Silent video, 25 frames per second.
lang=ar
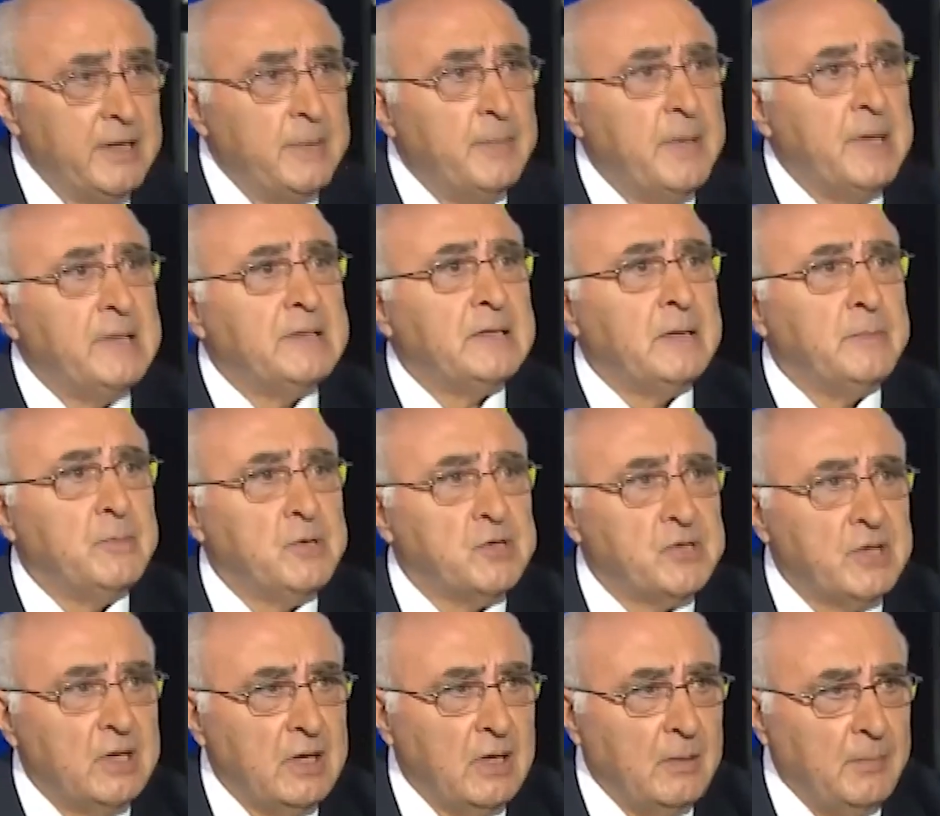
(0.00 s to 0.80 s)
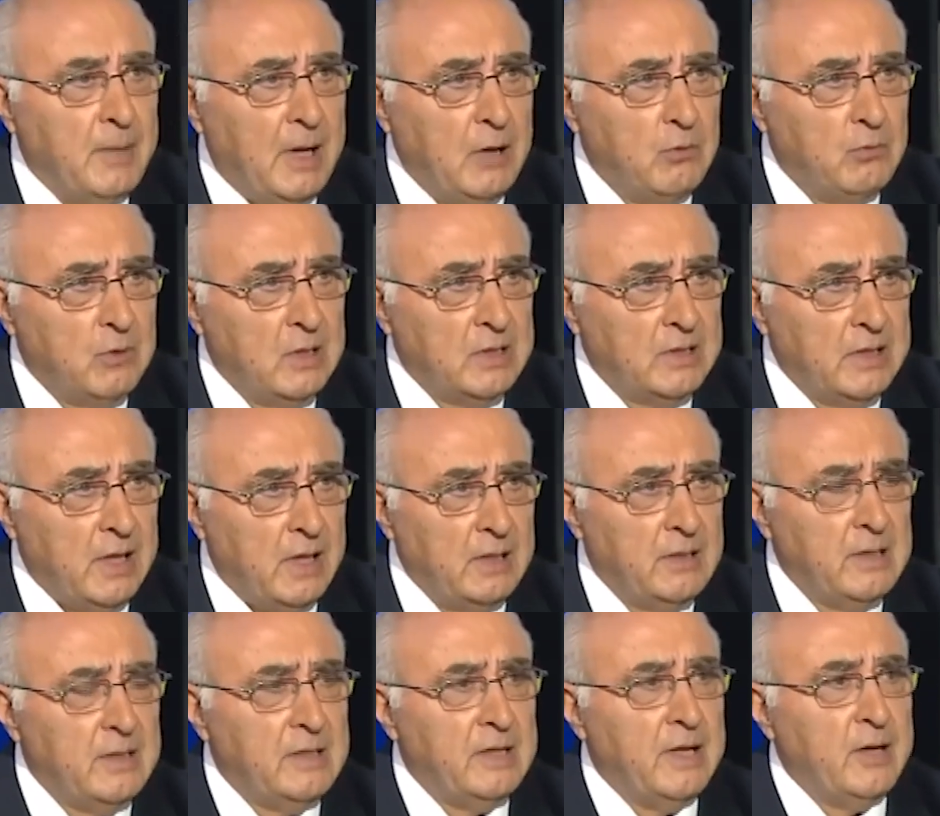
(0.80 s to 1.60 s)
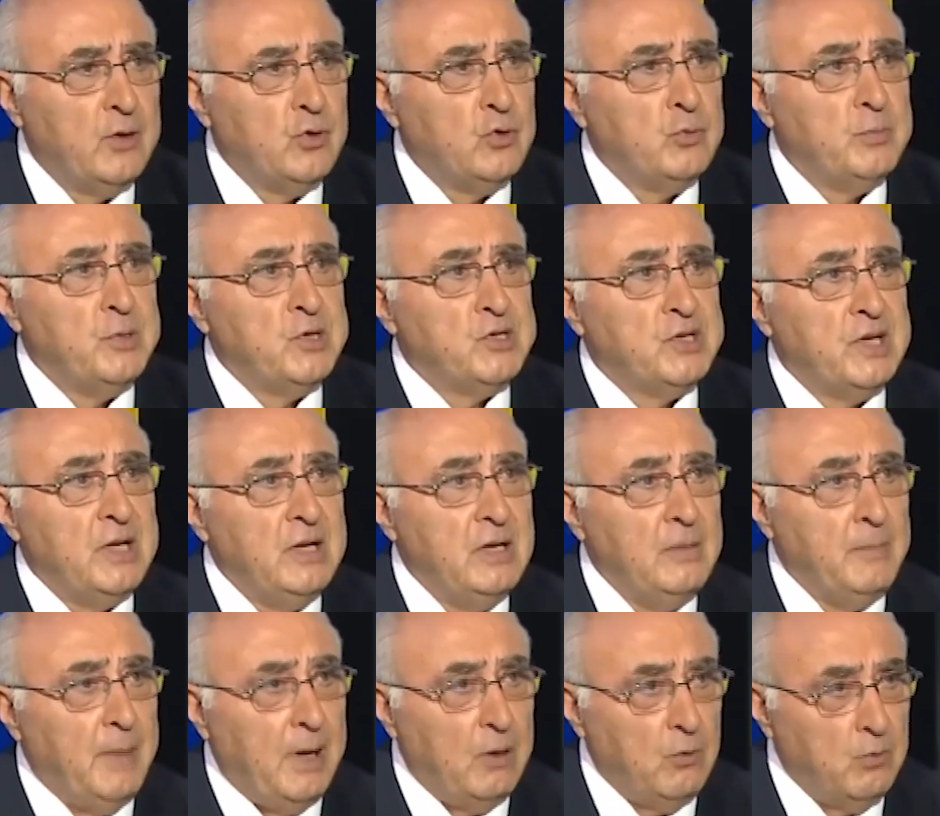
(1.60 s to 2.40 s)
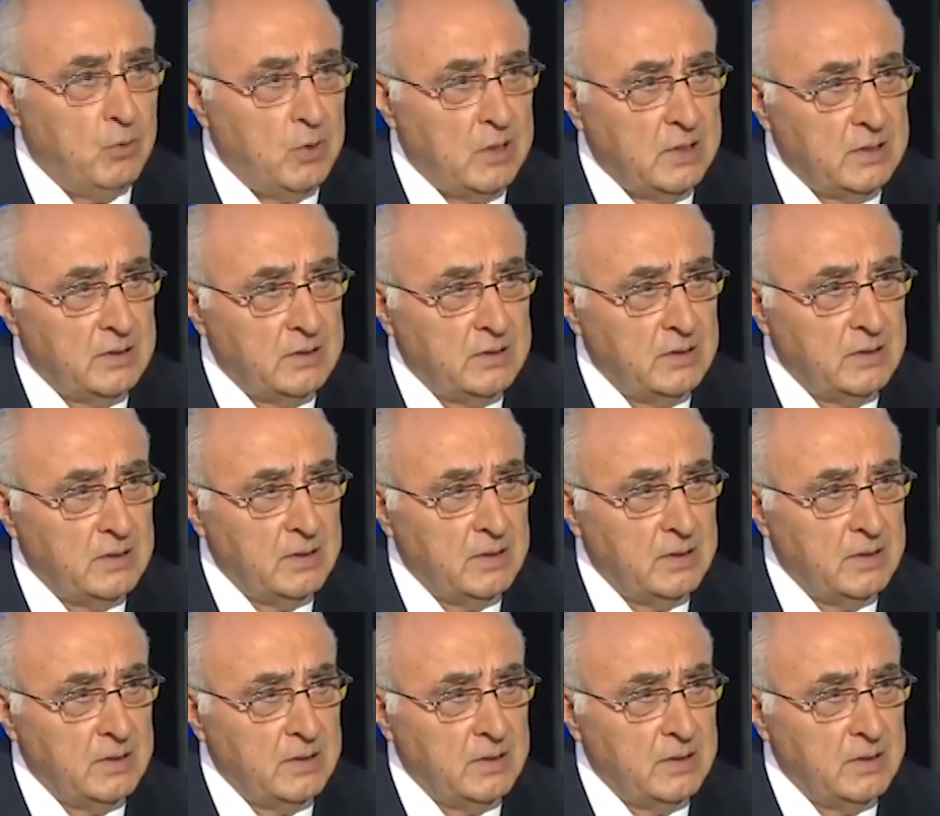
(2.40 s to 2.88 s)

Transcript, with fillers: لماذا ميشيل معوض تحديدا لانه ميشيل معوض